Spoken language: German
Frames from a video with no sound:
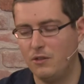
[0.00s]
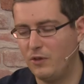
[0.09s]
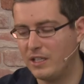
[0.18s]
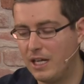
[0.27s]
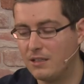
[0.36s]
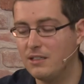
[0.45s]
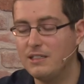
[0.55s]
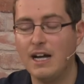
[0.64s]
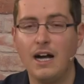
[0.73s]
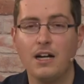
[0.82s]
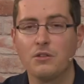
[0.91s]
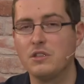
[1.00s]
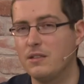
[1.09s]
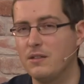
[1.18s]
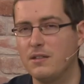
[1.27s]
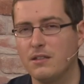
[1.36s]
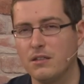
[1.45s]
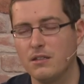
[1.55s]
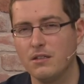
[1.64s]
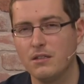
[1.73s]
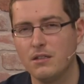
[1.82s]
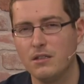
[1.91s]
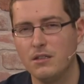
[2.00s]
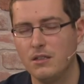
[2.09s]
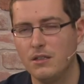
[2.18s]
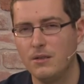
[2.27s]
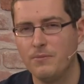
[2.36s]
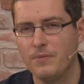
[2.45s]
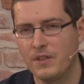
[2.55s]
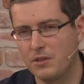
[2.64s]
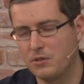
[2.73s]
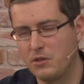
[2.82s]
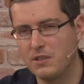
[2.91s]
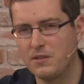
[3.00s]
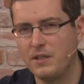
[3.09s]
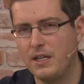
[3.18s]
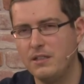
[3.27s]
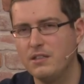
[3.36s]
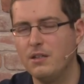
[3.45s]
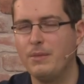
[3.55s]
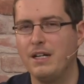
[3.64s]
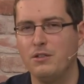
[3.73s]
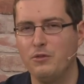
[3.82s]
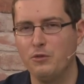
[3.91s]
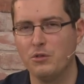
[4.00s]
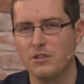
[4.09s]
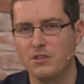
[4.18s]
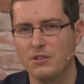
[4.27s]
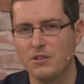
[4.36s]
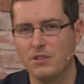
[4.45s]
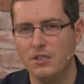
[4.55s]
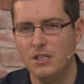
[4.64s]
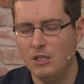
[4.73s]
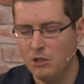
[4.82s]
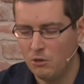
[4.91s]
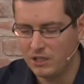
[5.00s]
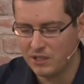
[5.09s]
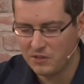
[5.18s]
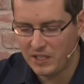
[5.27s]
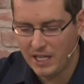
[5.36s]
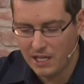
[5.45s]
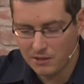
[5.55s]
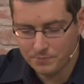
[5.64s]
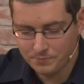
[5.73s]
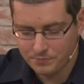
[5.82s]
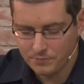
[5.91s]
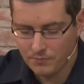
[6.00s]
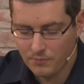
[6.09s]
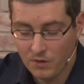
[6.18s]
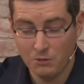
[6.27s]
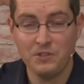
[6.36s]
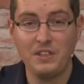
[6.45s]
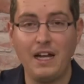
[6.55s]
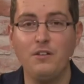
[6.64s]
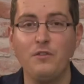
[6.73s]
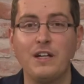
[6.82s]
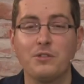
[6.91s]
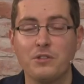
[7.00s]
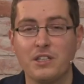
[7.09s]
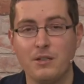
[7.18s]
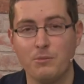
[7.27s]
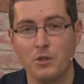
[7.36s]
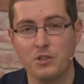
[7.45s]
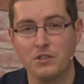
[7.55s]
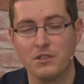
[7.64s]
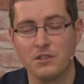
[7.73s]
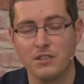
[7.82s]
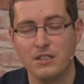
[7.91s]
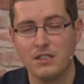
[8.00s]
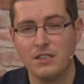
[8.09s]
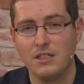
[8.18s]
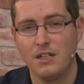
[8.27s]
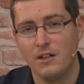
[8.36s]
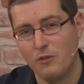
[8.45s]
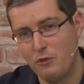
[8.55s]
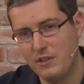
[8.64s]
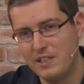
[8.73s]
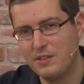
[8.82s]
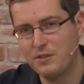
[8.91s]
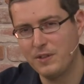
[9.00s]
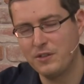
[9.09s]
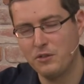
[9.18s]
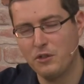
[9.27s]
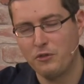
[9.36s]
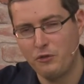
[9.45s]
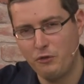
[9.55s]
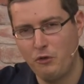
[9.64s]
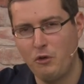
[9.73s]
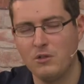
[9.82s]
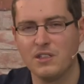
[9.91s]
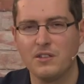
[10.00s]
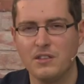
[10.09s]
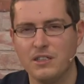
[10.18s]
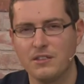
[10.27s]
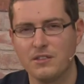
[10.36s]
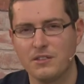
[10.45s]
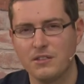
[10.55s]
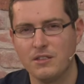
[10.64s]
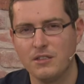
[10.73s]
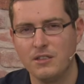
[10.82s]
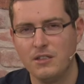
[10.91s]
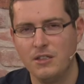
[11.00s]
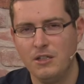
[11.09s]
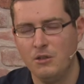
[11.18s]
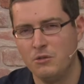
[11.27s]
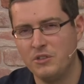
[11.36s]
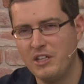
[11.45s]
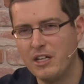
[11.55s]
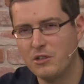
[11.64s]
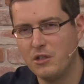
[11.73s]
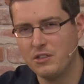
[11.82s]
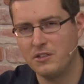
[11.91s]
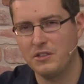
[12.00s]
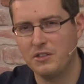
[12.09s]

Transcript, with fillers: vergangenen Jahren und Jahrzehnten, dass Gott seine Gemeinde führt. Und dass er uns Anweisungen geben möchte für das, was noch vor uns liegt. Und der Gott,